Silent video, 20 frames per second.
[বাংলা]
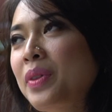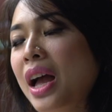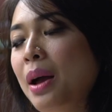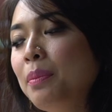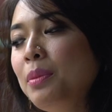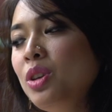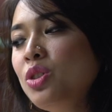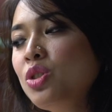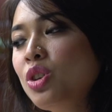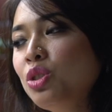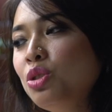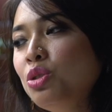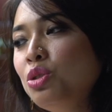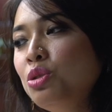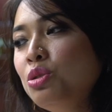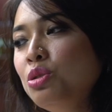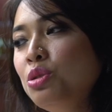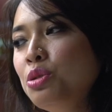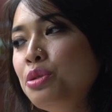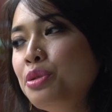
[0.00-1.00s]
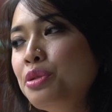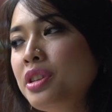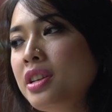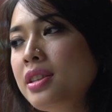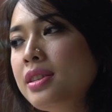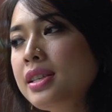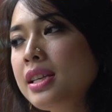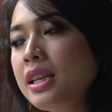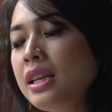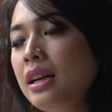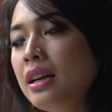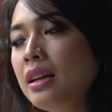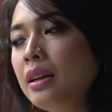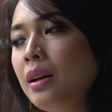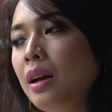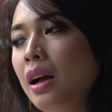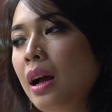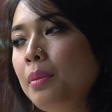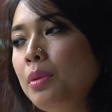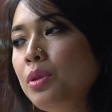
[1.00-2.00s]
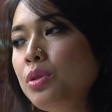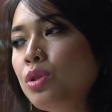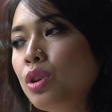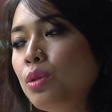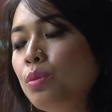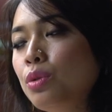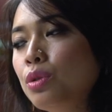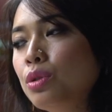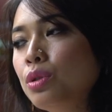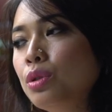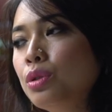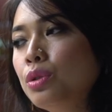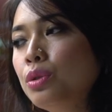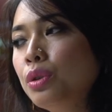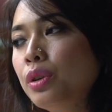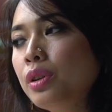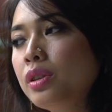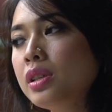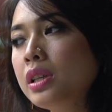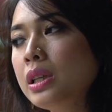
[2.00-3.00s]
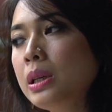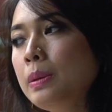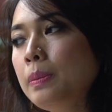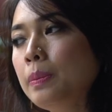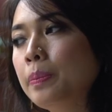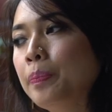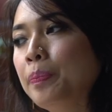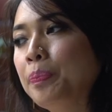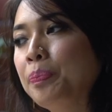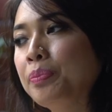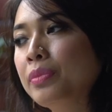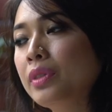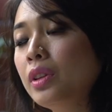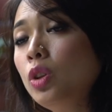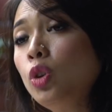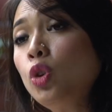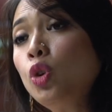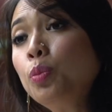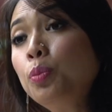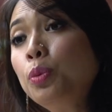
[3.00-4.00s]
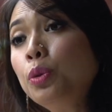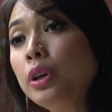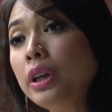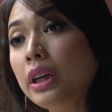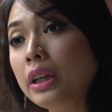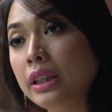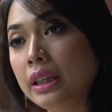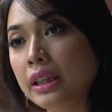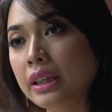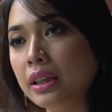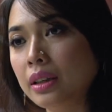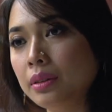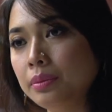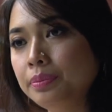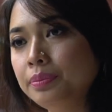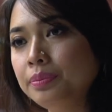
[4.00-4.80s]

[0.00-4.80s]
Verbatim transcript: আমি যতটুকু শুনেছি আমি জন্মগ্রহণ করেছি দুপুরের দিকে